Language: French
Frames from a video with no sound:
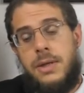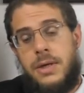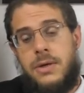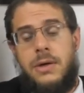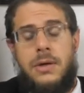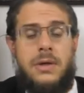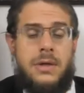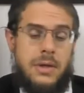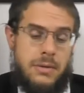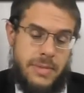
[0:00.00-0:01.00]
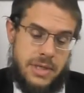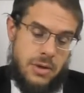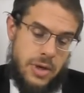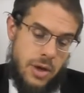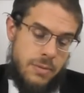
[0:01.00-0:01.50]
D'accord
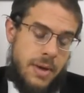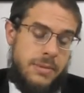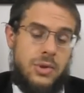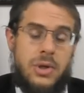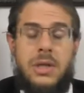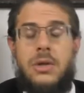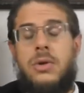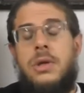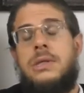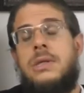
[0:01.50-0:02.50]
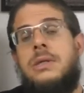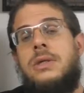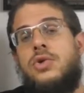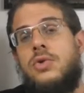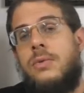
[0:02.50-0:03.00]
Maintenant, il y a une permission qui est donnée, c'est
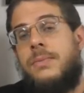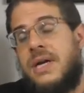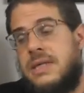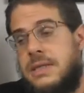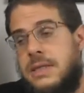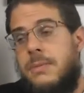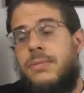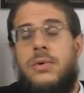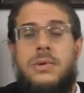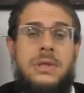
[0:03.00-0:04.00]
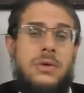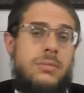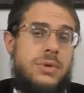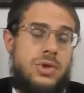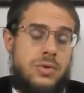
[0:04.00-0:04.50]
si je participe aussi au
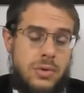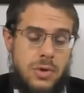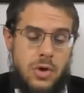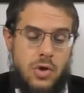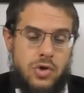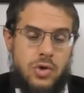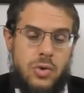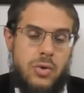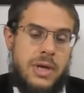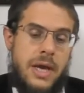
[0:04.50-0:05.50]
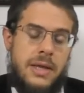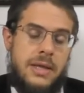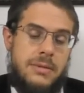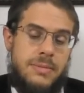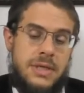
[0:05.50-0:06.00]
bichoul. Selon le cas, il y a
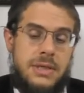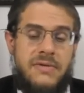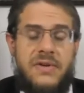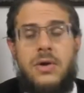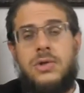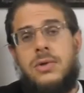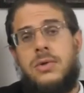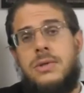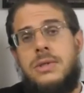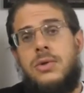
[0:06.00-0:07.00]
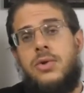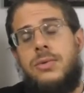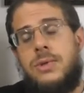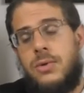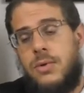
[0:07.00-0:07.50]
des petites différences entre si c'est une
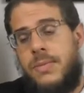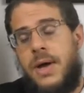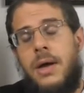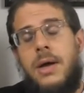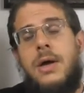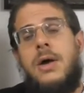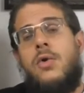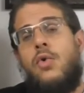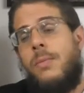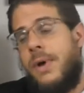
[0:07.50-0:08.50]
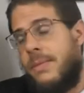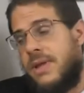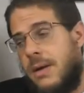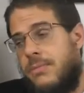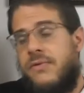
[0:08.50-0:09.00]
cuisson de pain on
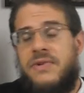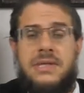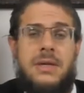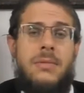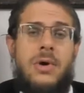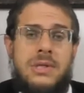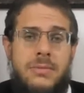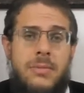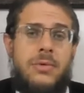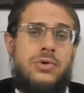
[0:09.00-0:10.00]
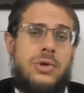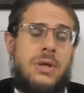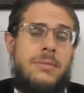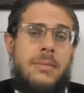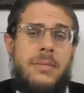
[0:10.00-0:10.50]
permettra plus facilement simplement de
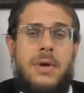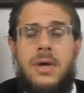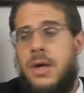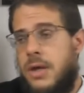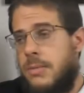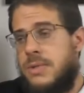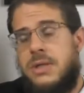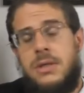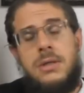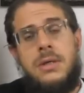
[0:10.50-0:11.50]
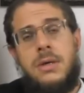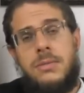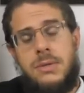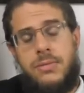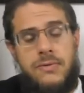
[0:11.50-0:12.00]
jeter même un petit, un
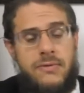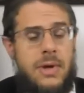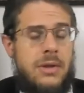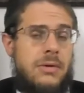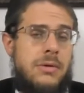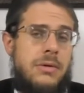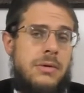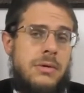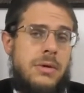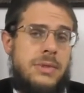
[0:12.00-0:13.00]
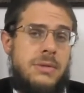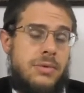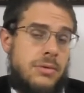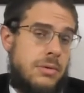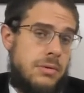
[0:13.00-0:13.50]
petit peu de foin dans le, un petit
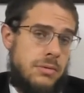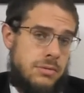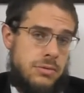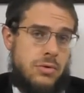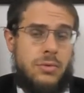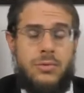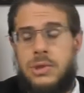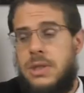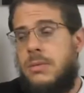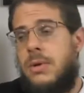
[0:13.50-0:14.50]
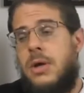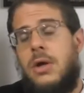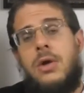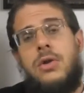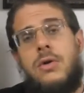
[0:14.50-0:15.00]
peu de, de combustible
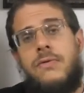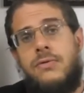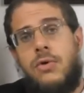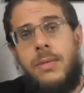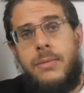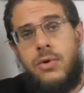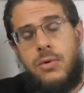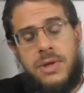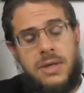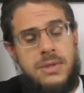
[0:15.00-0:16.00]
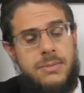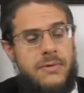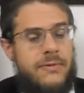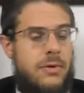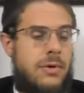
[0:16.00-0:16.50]
dans le four, ou même d'augmenter un petit peu
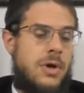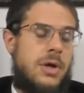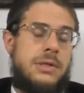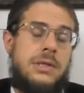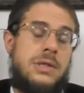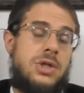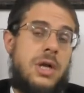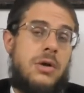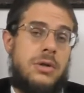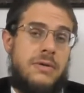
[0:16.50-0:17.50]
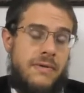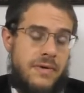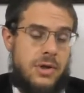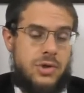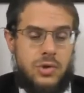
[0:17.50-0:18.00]
le feu. Si c'est chez la côte, il faut
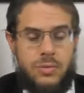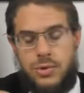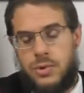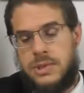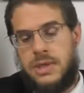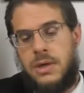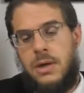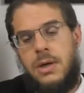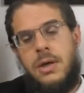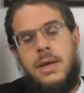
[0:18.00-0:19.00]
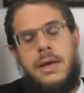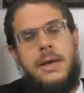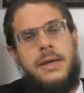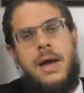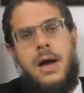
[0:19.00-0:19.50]
faire quelque chose de plus conséquent.
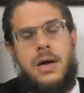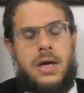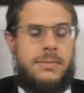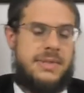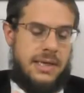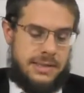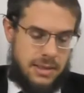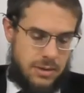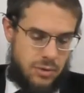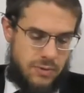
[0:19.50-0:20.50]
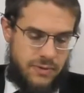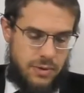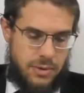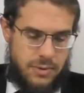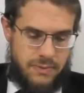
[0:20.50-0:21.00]
Il y a, comme ça, c'est de
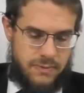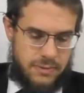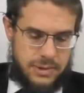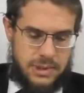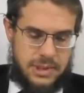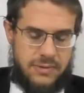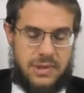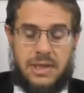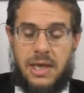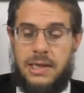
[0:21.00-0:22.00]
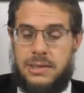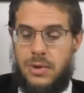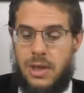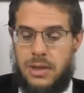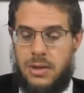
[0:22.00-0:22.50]
nouveau, si ça vous intéresse,
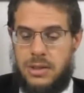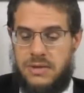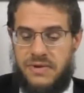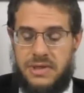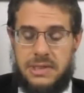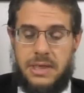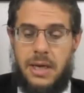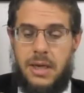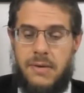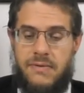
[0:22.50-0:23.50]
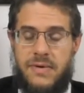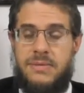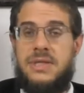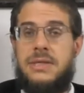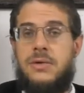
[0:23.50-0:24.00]
regardez dans le Tiferet Israël, il vous fait un
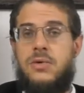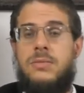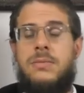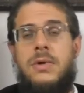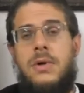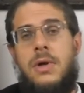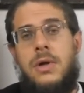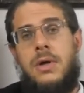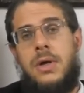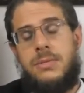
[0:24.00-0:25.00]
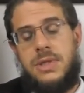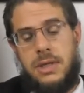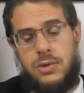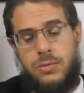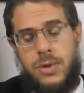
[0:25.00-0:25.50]
petit sikum un petit
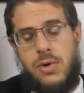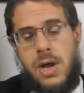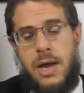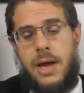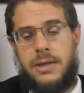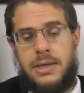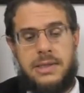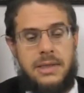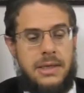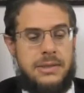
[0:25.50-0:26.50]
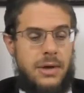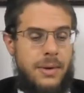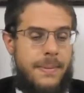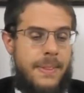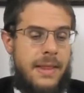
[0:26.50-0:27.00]
résumé de halakha très
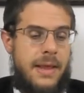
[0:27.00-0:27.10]
intéressant.